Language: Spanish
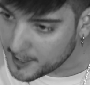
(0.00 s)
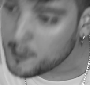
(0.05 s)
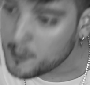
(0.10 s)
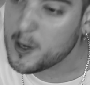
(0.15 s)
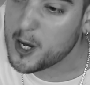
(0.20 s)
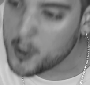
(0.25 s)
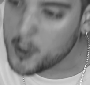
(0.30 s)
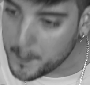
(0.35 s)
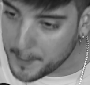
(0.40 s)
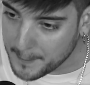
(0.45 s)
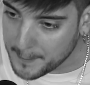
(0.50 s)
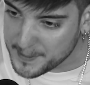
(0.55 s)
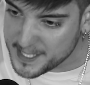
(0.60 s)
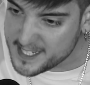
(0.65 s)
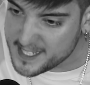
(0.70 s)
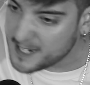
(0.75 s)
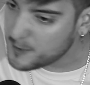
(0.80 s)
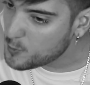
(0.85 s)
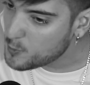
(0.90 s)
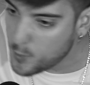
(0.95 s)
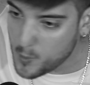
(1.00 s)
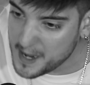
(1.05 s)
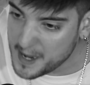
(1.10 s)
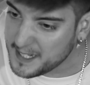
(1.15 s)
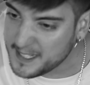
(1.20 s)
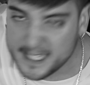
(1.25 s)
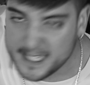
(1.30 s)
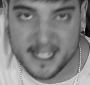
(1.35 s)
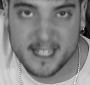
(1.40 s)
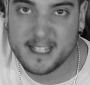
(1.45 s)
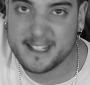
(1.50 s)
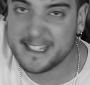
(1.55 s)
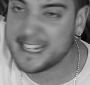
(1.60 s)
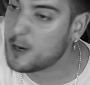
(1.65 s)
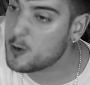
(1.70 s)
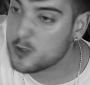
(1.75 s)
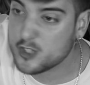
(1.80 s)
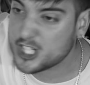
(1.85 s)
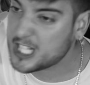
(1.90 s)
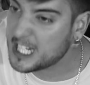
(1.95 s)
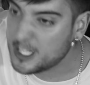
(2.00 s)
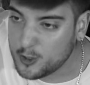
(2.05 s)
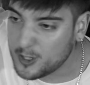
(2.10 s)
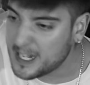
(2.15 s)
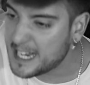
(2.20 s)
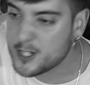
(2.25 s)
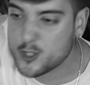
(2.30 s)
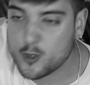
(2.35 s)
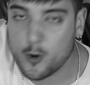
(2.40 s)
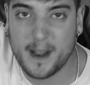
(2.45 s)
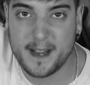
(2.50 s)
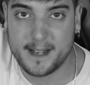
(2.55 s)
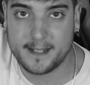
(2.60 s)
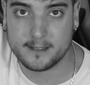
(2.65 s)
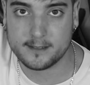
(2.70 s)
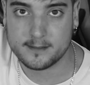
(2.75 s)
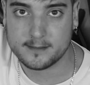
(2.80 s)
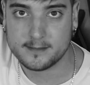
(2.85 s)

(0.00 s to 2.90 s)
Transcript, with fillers: lo hago papilla igual que el dragoncito la ha hecho a él.